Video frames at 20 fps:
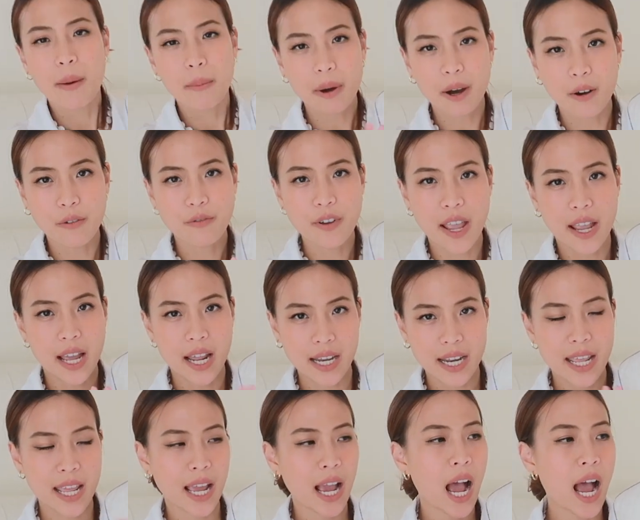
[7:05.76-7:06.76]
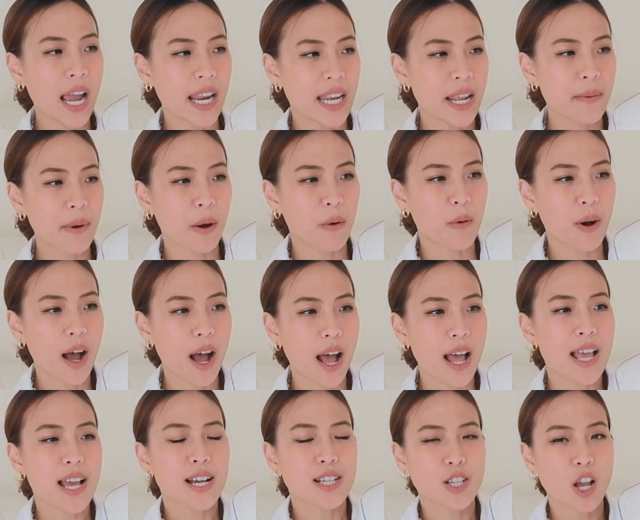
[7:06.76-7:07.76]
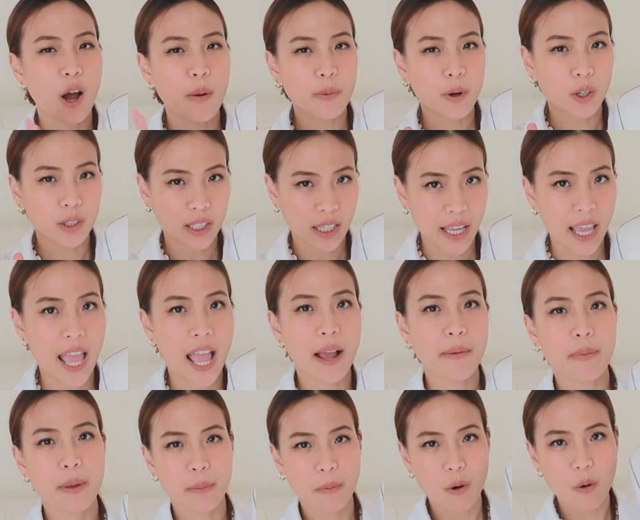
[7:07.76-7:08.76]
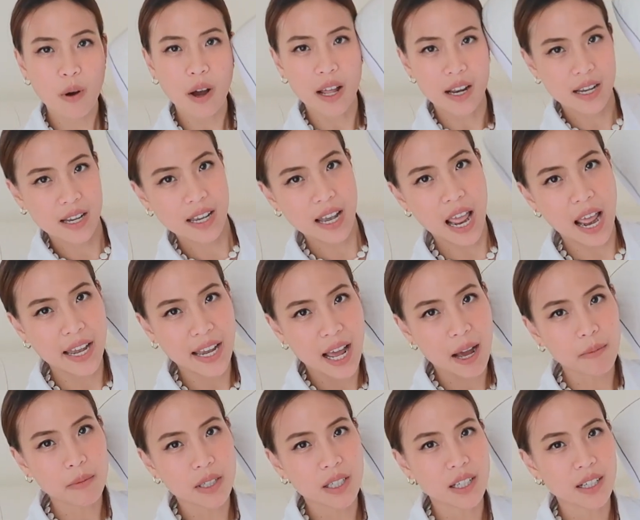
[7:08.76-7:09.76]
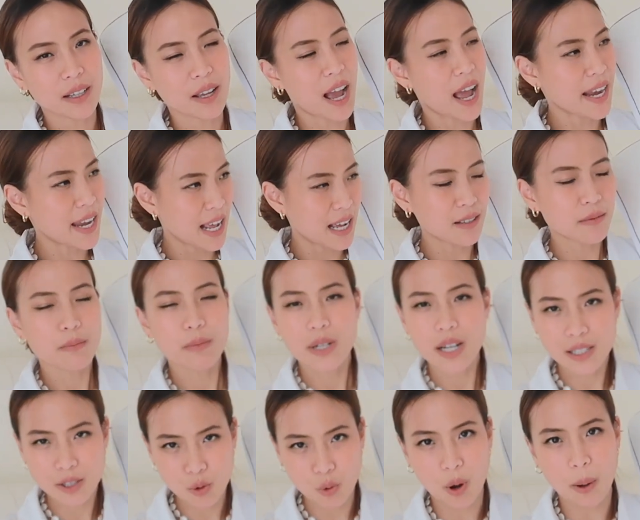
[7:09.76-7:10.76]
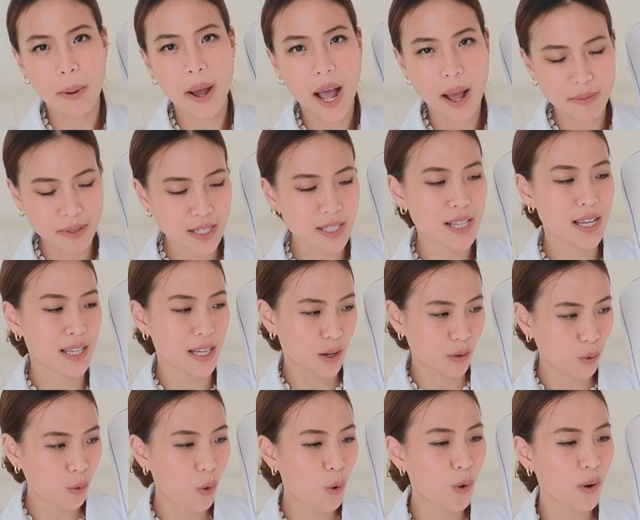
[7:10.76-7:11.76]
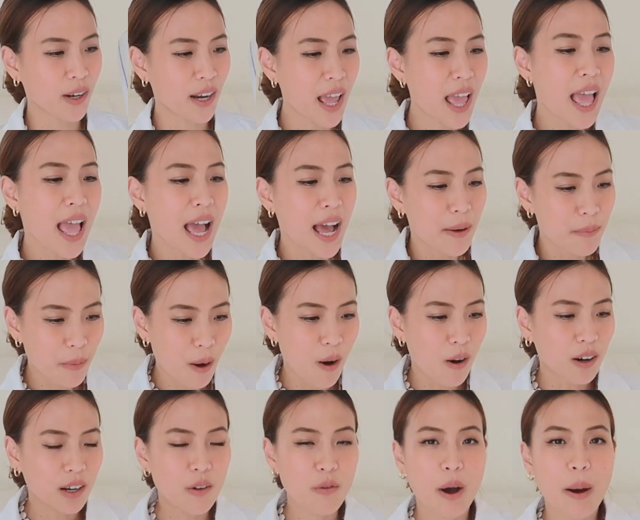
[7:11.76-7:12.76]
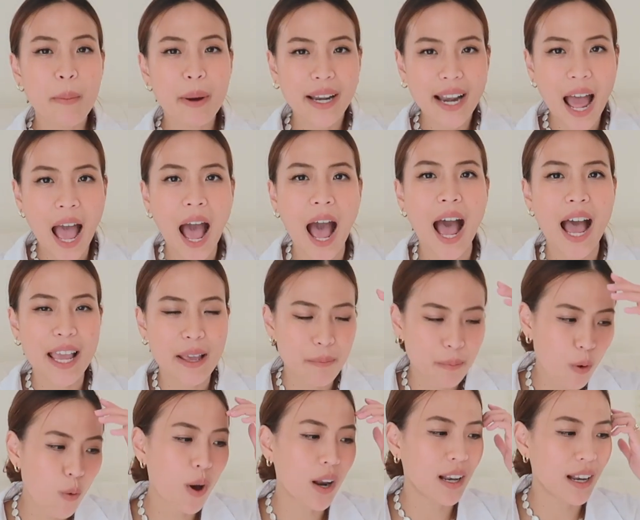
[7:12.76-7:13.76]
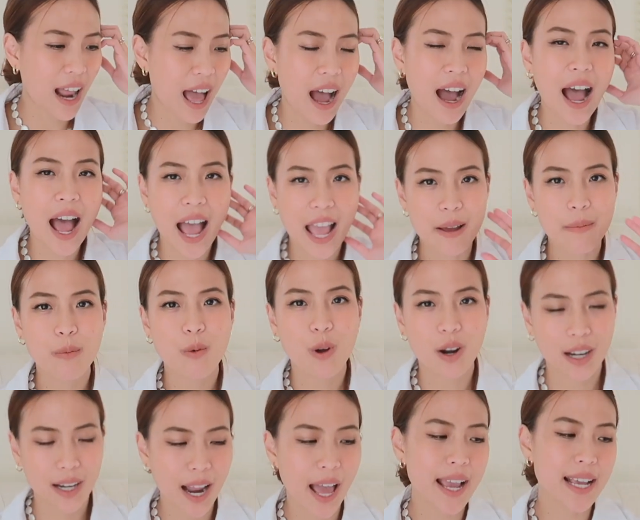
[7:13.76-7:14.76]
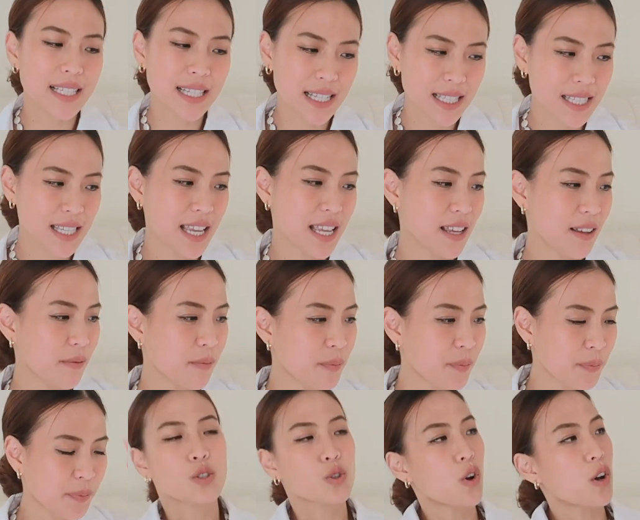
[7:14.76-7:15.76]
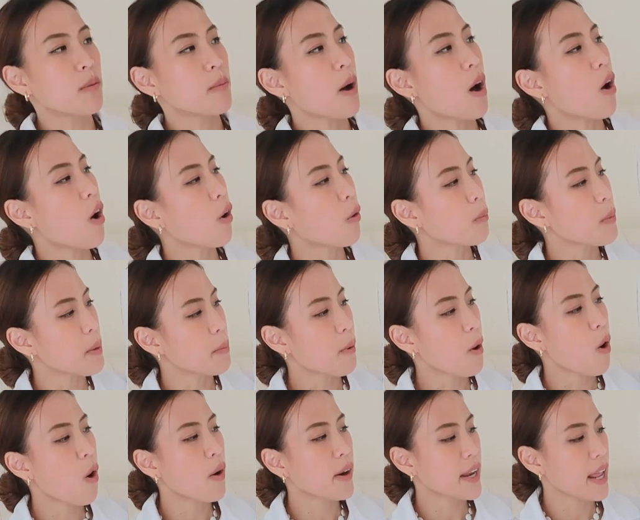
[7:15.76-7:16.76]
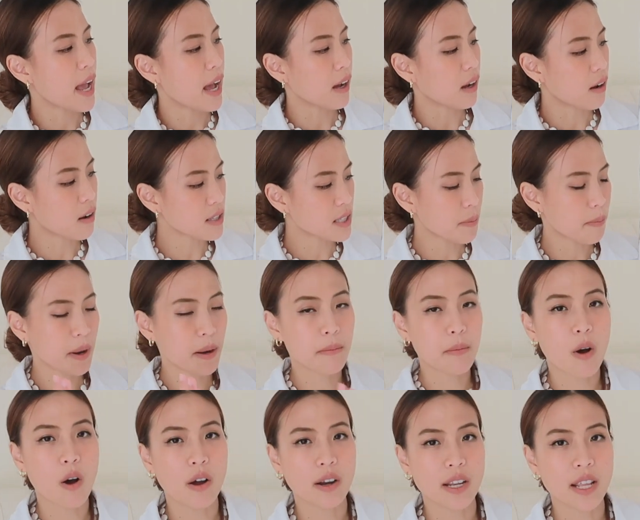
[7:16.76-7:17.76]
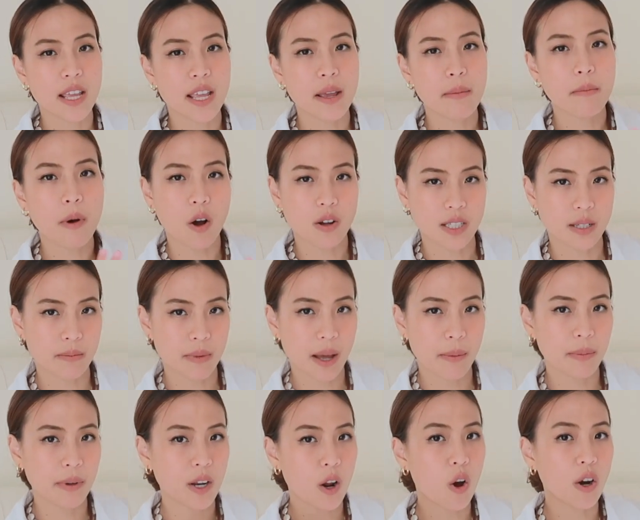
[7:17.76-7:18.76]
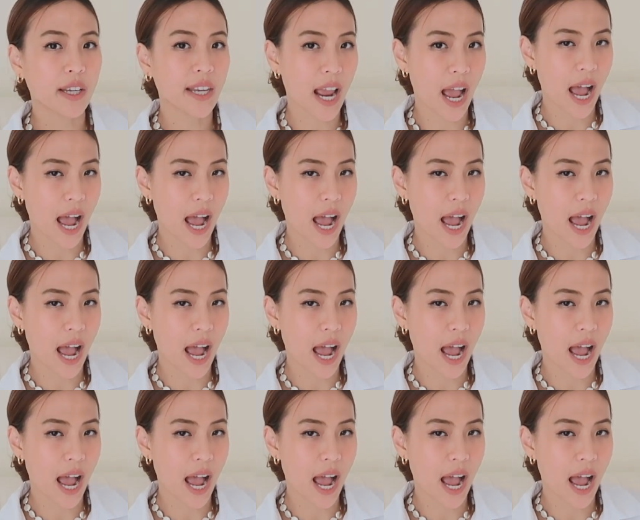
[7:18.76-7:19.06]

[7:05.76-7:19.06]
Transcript: เพอร์เฟกอันนี้ใครที่แบบว่าชอบนอนตะแคงปิโป้อะแนะนำเลยอันเนี้ยเพื่อสุขภาพจริงๆนะทุกคน บอกเลยว่ามันหายปวดหลังหายปวดไหล่จริงๆ ส่วนหมอนของปีโป้เนี่ยก็จะเป็นหมอนที่เหมาะสำหรับนอนห